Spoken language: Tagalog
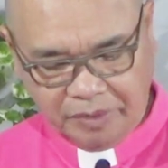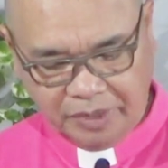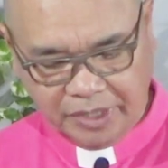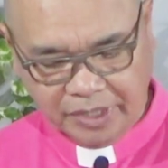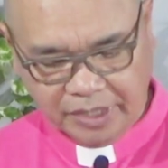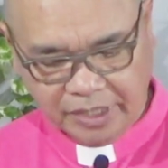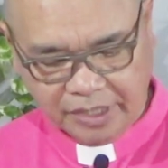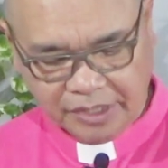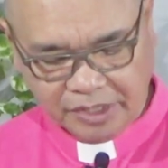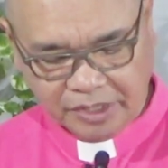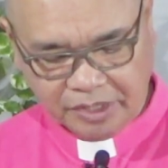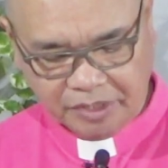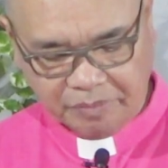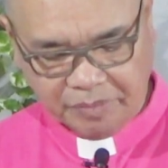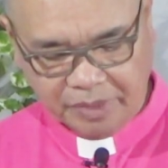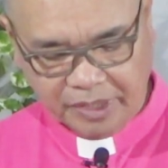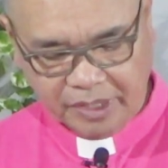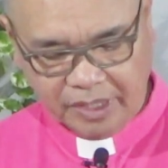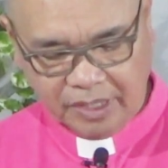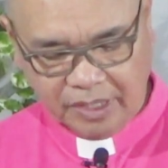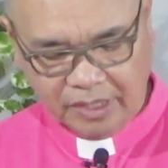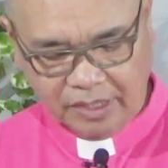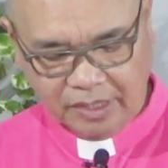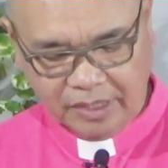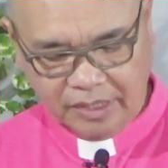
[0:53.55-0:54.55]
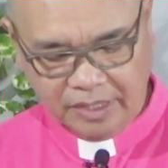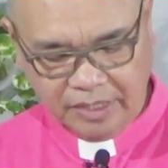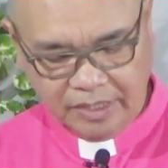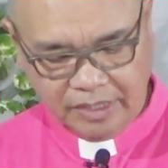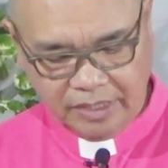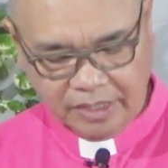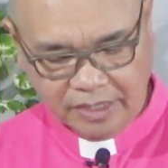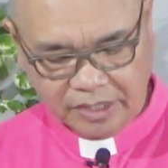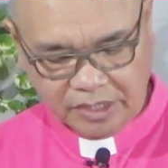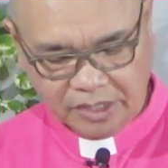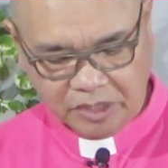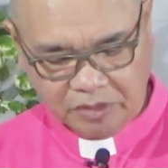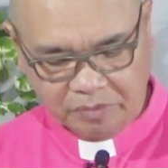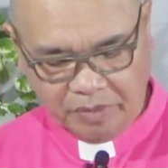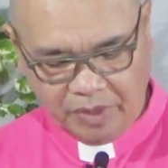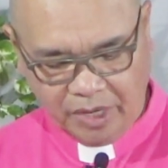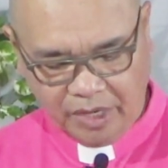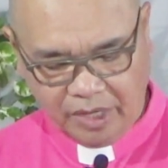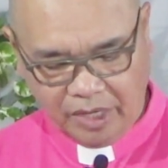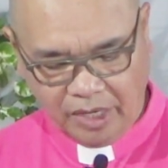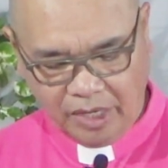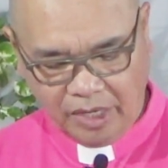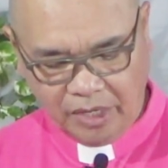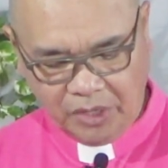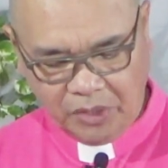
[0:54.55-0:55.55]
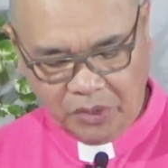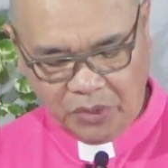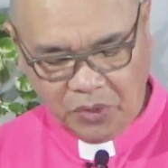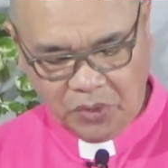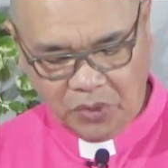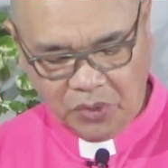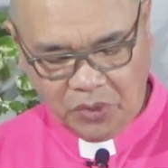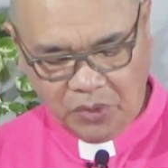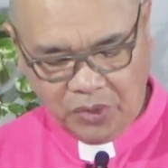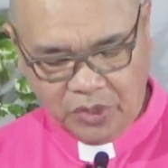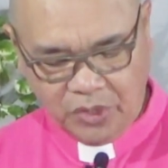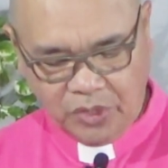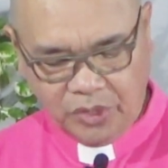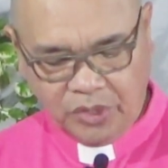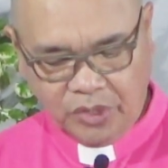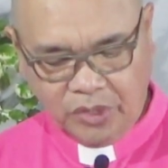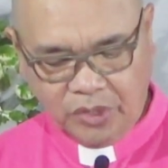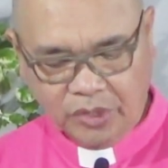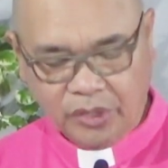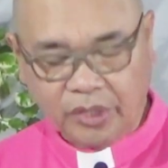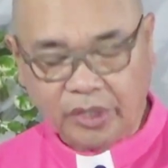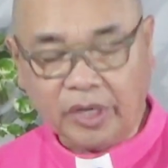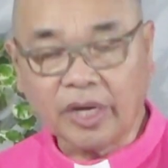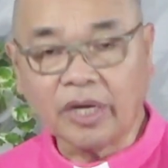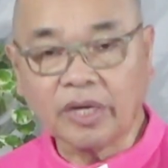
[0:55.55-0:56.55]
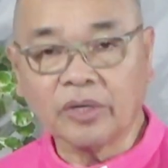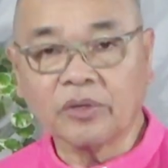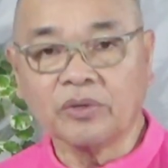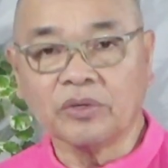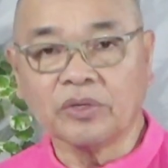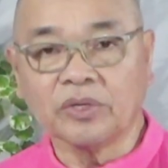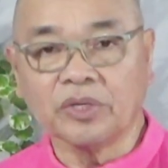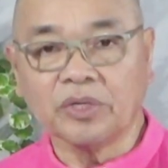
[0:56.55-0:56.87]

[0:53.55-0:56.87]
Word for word: na sa mga linya sa Ebanghelyo, nga akong